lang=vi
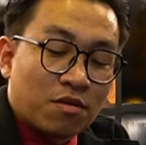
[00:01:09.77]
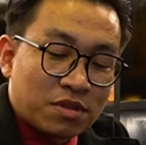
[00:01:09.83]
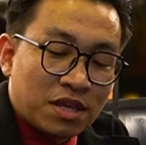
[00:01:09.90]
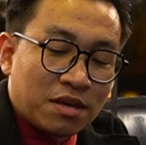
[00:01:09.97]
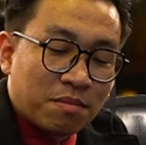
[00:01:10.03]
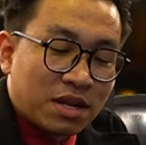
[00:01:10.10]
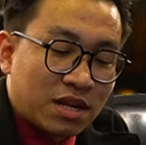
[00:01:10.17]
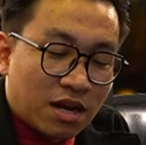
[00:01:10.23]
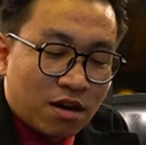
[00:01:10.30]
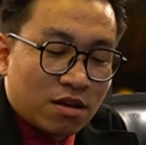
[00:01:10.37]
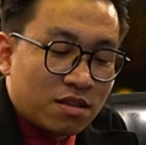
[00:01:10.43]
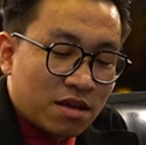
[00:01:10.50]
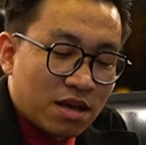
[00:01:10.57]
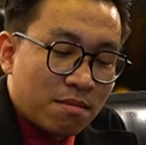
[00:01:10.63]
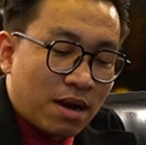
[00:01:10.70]
đầu tiên mình cần
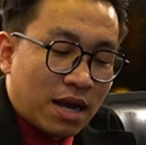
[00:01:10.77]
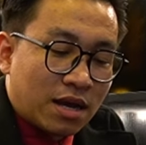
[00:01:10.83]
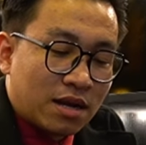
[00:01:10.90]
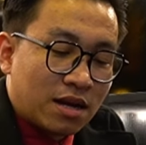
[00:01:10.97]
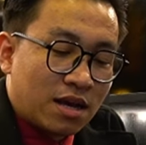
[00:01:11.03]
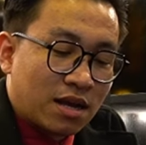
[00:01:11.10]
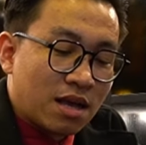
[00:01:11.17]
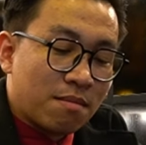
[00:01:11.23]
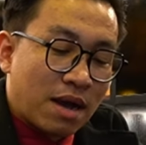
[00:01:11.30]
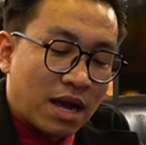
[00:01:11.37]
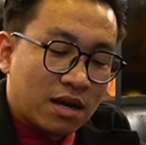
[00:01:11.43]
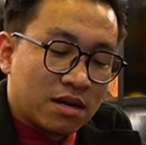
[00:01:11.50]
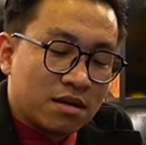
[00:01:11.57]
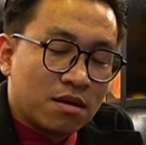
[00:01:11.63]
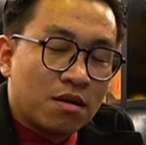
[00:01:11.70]
nói tới các bạn là các
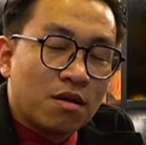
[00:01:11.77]
bạn